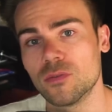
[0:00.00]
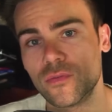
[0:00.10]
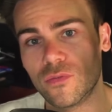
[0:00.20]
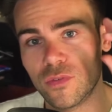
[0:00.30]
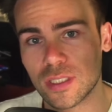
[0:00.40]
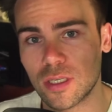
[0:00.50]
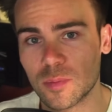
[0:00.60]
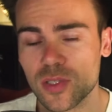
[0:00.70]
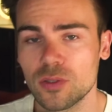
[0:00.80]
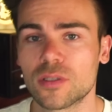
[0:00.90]
Willkommen
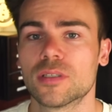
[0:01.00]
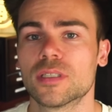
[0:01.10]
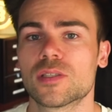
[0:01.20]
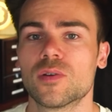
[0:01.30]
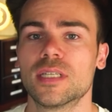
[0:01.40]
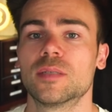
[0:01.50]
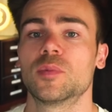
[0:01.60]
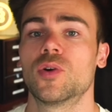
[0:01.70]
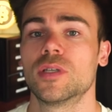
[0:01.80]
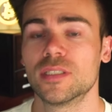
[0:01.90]
zurück, Leute, zu einem
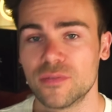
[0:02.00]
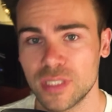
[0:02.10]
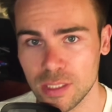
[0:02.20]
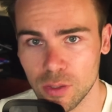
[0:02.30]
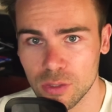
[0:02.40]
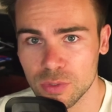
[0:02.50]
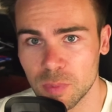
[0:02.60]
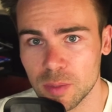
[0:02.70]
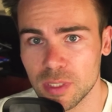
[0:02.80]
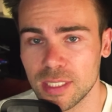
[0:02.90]
neuen Video auf
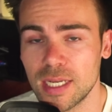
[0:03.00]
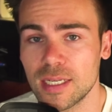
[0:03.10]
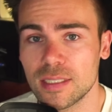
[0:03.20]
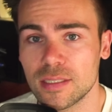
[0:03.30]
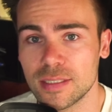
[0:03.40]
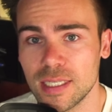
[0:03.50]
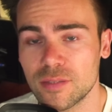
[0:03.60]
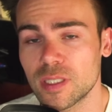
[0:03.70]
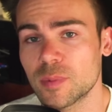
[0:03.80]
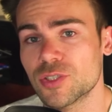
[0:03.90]
meinem Kanal. Ja,
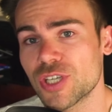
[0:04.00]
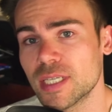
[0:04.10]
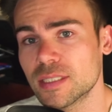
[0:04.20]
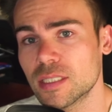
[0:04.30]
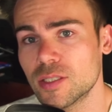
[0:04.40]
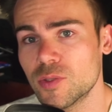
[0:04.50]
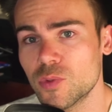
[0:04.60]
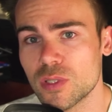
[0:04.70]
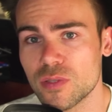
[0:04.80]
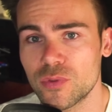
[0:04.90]
wir haben entscheidende
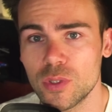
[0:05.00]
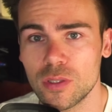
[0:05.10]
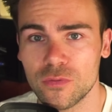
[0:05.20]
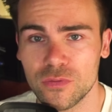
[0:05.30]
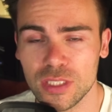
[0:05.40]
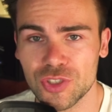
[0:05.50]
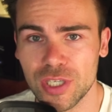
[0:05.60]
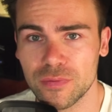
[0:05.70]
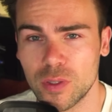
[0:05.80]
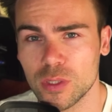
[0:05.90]
News für
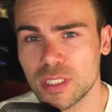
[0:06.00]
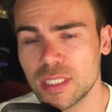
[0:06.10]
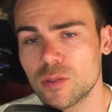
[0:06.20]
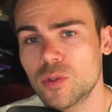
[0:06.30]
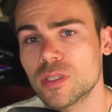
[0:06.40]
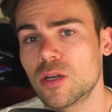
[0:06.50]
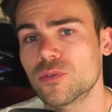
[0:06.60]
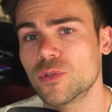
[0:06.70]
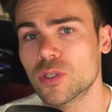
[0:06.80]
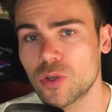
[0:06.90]
VeChain VLT und auch
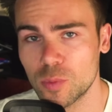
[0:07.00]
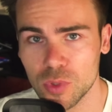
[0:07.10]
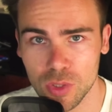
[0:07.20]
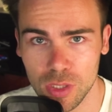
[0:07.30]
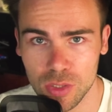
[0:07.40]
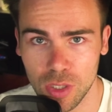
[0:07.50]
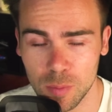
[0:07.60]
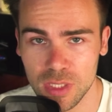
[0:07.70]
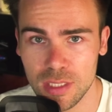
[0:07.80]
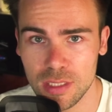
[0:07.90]
für
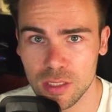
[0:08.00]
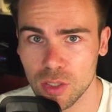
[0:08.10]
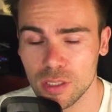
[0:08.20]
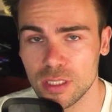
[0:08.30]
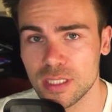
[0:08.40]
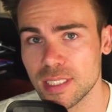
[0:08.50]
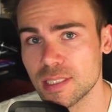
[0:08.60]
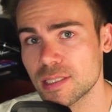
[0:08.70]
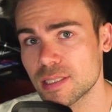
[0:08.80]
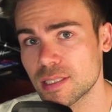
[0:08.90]
Crypto.com, die sich eine neue
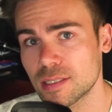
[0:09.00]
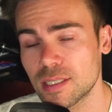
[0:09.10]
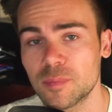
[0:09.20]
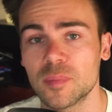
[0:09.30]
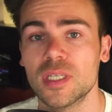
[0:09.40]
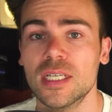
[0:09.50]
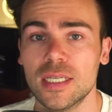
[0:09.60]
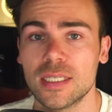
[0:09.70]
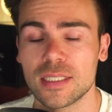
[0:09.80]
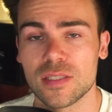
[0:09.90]
Lizenz gesichert haben.
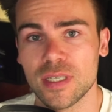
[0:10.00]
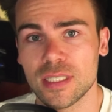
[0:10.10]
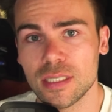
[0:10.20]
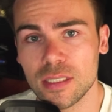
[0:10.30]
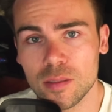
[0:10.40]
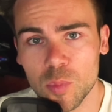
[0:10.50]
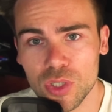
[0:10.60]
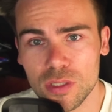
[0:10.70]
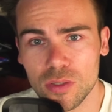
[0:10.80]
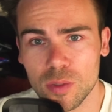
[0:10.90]
Des Weiteren
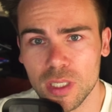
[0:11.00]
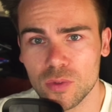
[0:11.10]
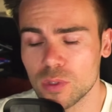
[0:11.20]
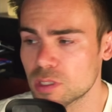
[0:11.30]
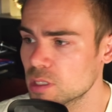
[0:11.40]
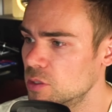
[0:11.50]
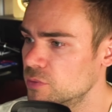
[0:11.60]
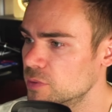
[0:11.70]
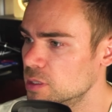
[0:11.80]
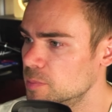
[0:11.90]
möchte ich auch noch mal kurz
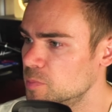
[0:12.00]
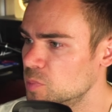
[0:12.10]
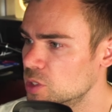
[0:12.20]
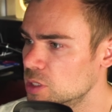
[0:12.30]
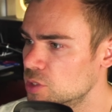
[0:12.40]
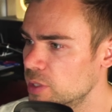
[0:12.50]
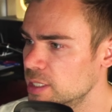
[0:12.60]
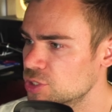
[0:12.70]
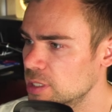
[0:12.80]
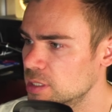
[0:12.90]
auf ähm, die
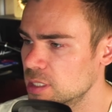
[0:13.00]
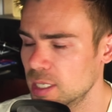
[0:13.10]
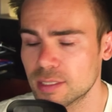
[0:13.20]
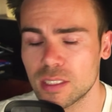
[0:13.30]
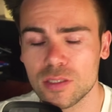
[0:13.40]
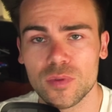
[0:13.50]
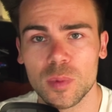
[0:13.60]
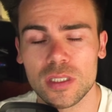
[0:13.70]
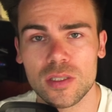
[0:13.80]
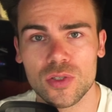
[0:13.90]
Trading-Strategie eingehen, also wie
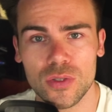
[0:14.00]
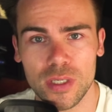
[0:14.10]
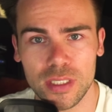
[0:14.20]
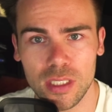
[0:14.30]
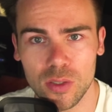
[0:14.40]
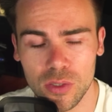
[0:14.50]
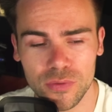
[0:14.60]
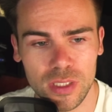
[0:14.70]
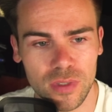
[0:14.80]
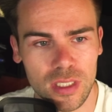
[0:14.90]
man Trade
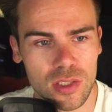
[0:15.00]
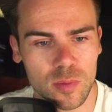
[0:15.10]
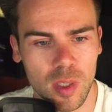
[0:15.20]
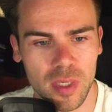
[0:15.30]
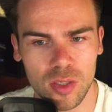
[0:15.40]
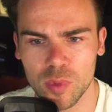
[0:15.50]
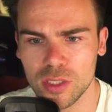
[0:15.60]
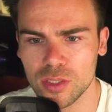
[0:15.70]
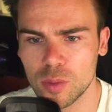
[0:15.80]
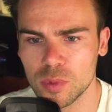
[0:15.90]
eröffnet, weil das immer mehr und mehr
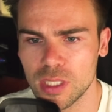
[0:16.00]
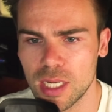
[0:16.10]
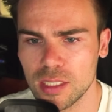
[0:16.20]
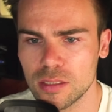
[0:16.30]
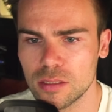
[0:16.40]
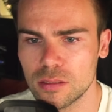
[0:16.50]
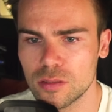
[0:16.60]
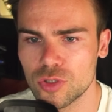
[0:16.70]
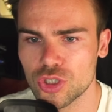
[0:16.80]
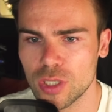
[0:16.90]
in die
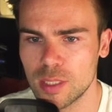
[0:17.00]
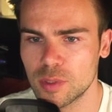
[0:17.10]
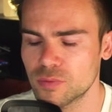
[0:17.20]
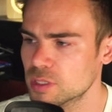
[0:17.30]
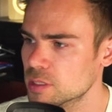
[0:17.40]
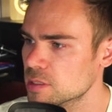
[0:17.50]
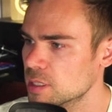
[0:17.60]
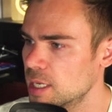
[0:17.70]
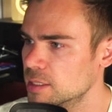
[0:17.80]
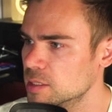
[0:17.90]
Kommentare äh, schreiben, wie ich das dann
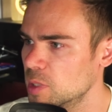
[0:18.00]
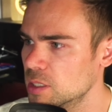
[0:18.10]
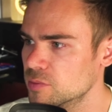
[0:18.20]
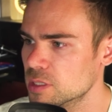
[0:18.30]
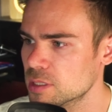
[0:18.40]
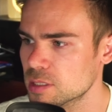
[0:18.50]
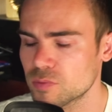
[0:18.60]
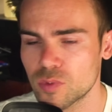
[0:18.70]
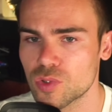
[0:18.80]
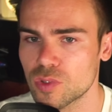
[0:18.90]
eigentlich mache, wie das Ganze
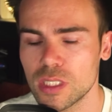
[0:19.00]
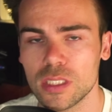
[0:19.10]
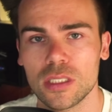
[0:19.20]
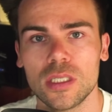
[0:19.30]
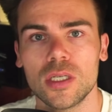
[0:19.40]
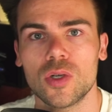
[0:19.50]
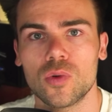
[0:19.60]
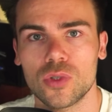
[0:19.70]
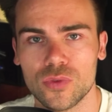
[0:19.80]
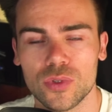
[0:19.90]
funktioniert.
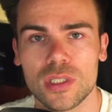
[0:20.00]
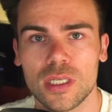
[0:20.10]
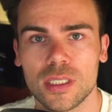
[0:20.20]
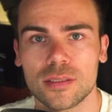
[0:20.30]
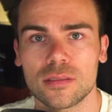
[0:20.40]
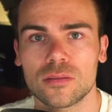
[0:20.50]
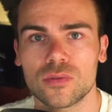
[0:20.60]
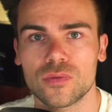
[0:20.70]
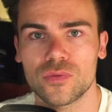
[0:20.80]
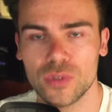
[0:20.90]
Und ich würde sagen,
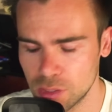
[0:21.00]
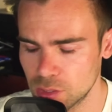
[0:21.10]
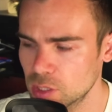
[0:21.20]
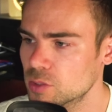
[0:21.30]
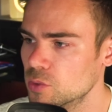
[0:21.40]
wir legen direkt